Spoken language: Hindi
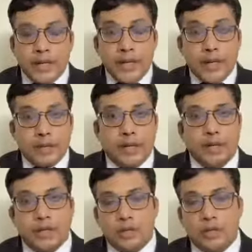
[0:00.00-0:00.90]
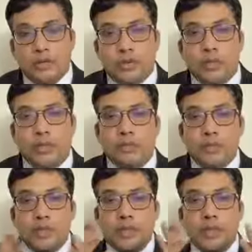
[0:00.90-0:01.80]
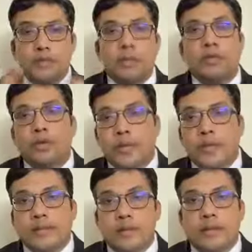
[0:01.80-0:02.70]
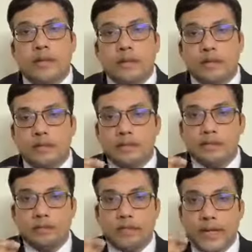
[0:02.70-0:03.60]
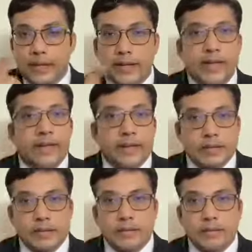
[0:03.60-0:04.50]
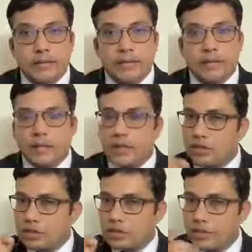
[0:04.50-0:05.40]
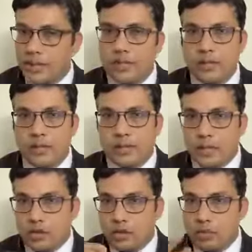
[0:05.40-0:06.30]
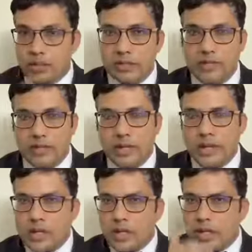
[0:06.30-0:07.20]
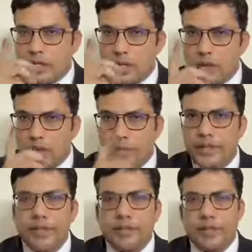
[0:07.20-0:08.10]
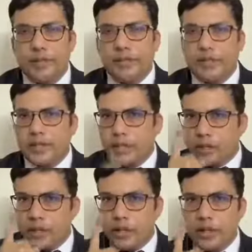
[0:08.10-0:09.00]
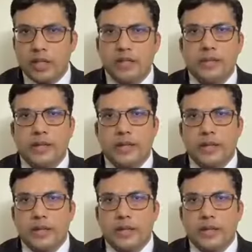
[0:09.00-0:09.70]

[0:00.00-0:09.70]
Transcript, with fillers: इंडिया में जो कि सबसे तीन प्रमुख कैंसर हैं हेड एंड नेक कैंसर कार्सिनोमा ब्रेस्ट कार्सिनोमा सर्विक्स तीनों ट्रीटमेंट में तीनों के इलाज में